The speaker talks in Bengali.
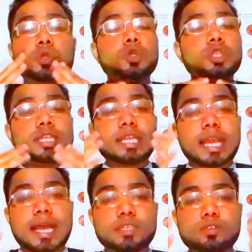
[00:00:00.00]
দৈনন্দিন
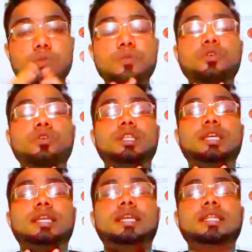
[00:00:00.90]
কাজকর্ম করে
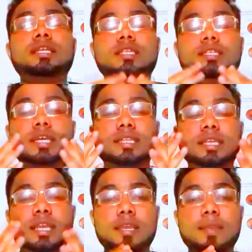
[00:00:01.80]
থাকেন
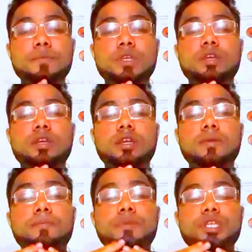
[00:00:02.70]
যাদেরকে
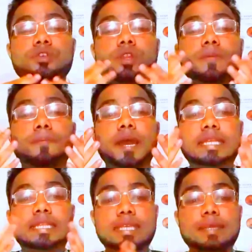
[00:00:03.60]
বিশেষ করে
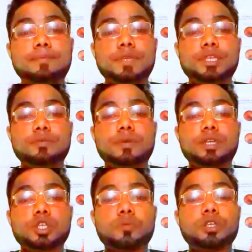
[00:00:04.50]
পানিতে
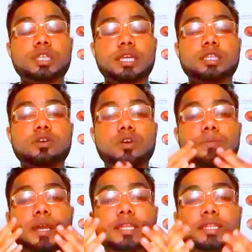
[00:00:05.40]
বেশিরভাগ সময় থাকতে হয়
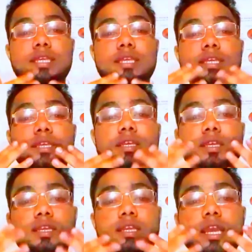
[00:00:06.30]
পানিতে
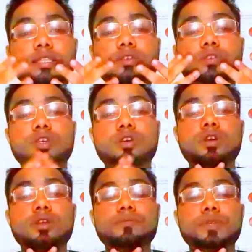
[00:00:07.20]
কাজ করতে
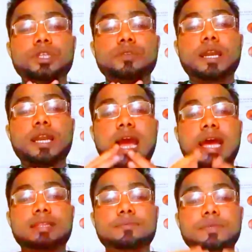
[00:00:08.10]
হয় বেশিরভাগ
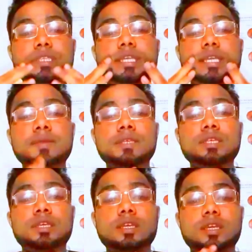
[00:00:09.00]
হাত ভিজিয়ে
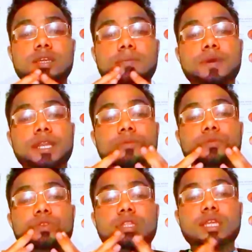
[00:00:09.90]
পানির
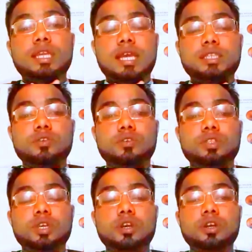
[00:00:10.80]
মধ্যে কাজ
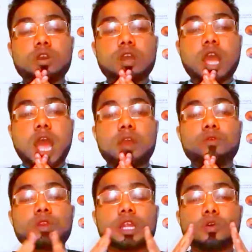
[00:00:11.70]
করতে হয়
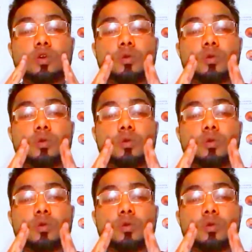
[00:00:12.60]
আঙ্গুলের